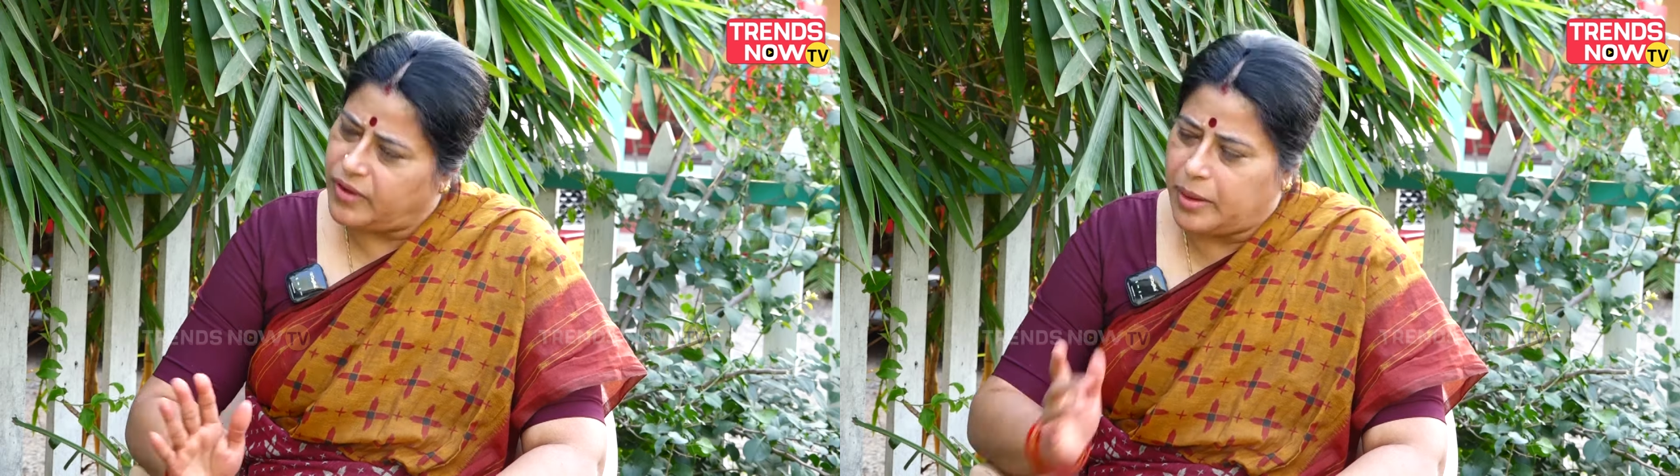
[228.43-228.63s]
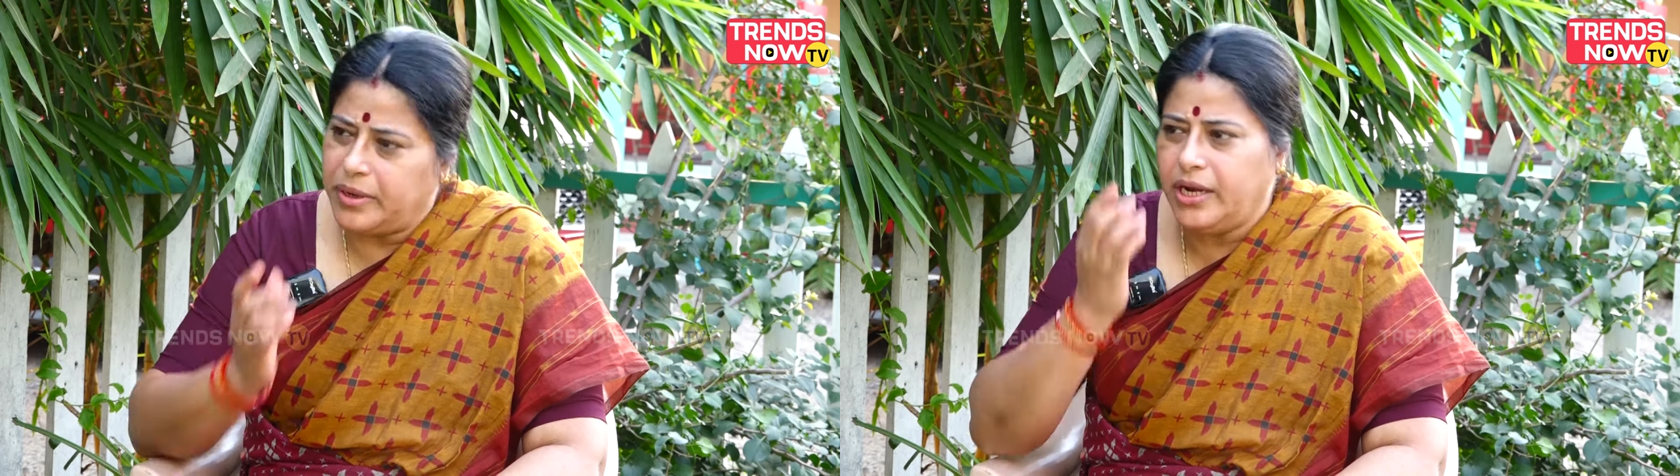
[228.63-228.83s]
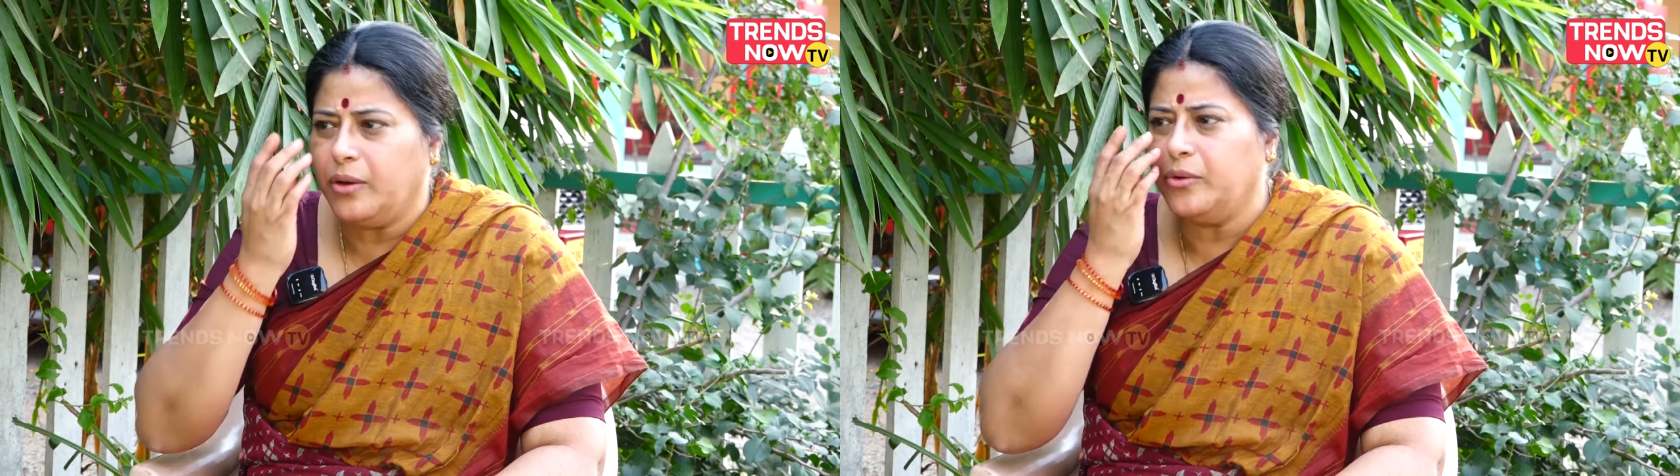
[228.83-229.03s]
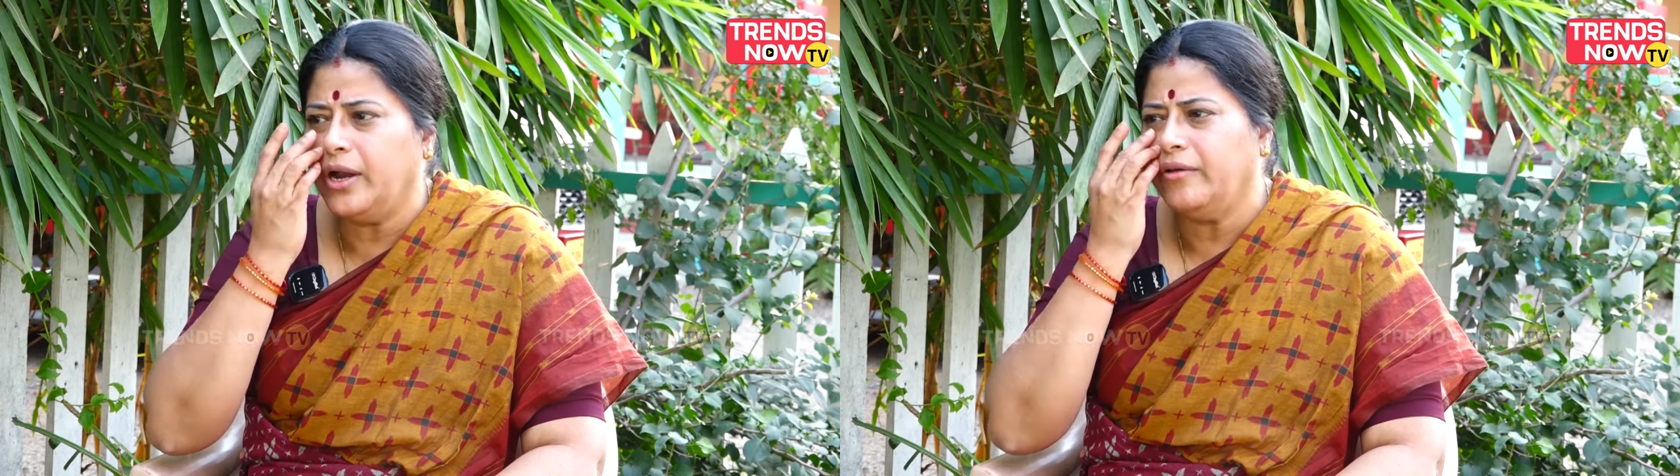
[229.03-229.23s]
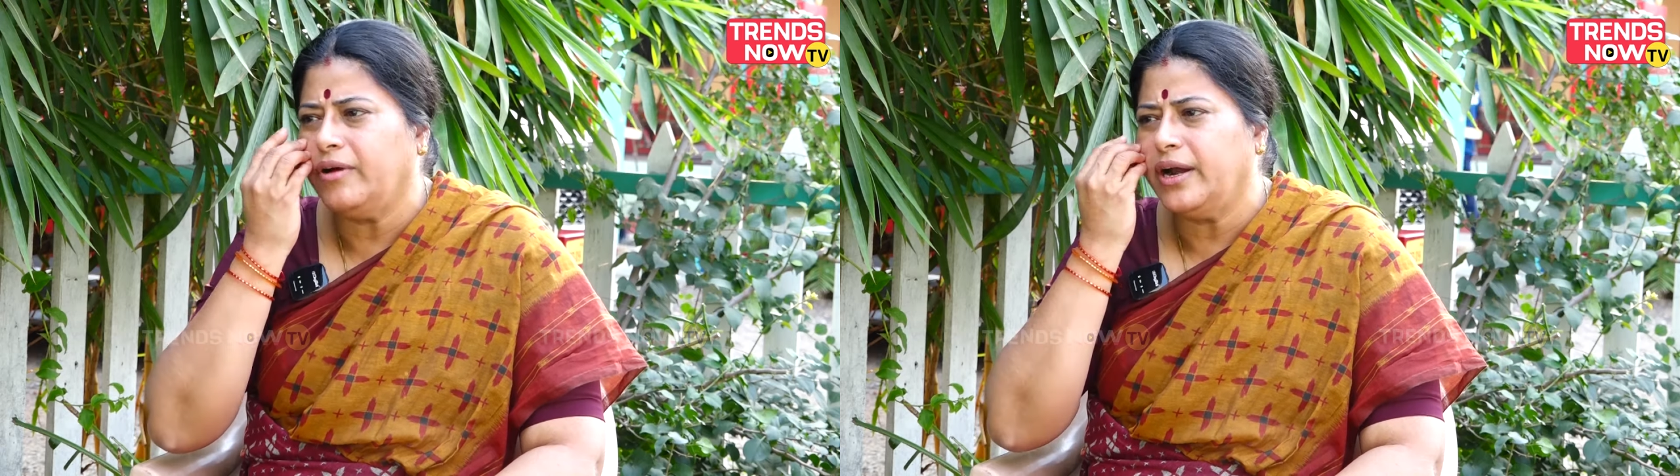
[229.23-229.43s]
ఫ్యామిలీలో
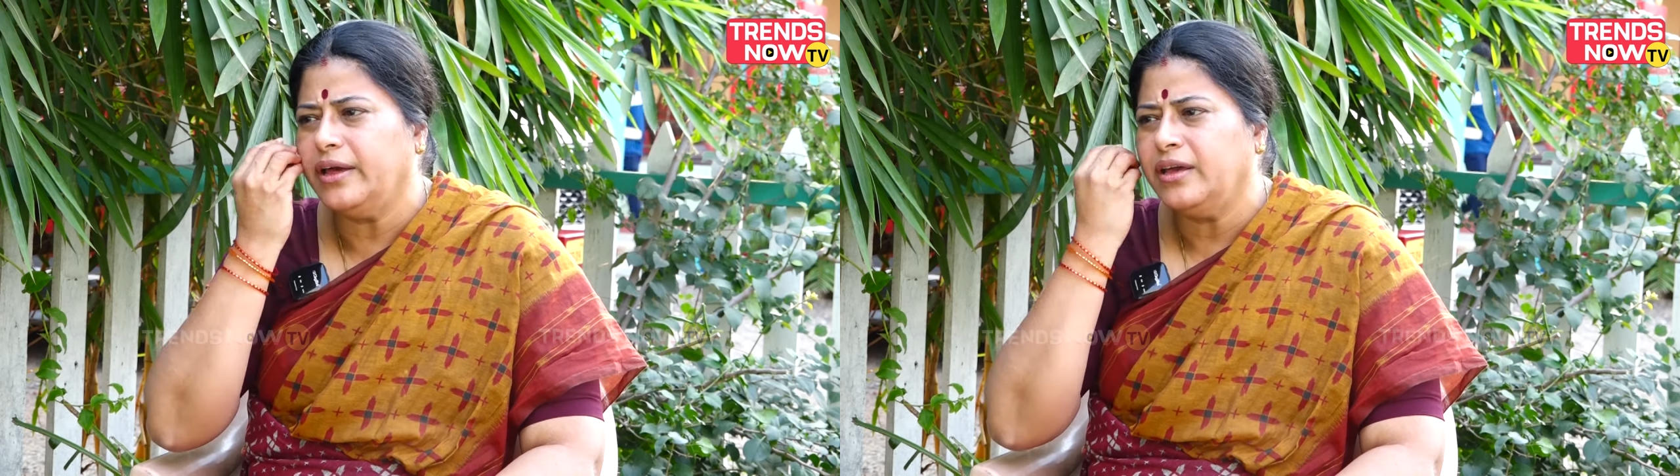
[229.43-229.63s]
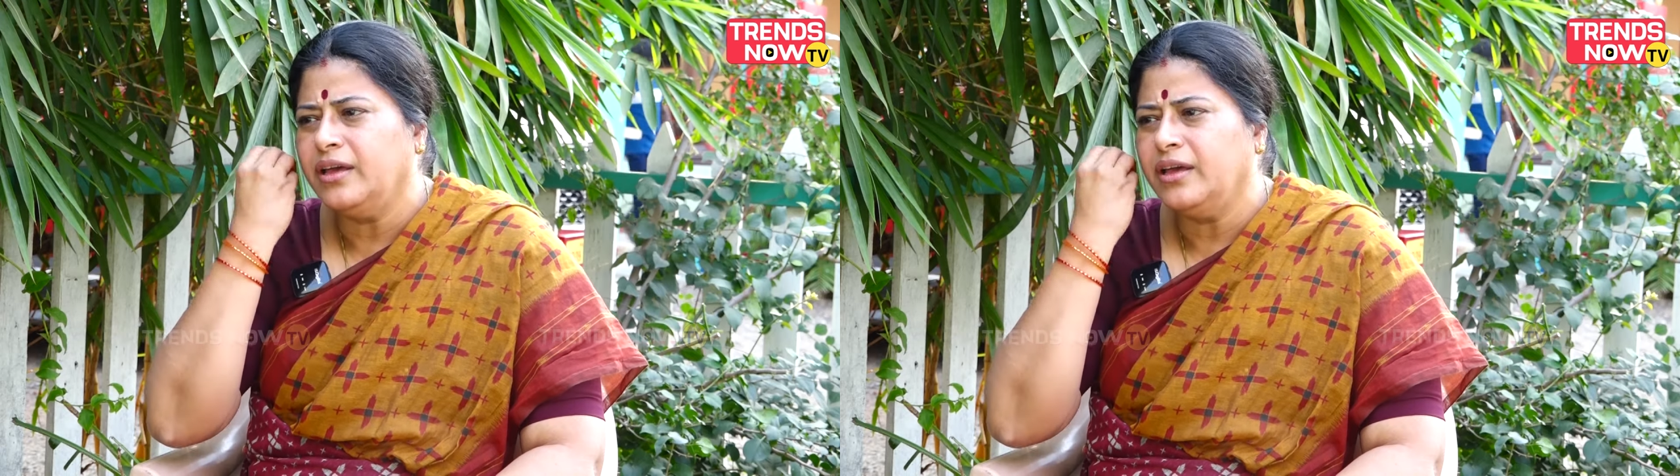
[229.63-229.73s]
ఉండేవాడే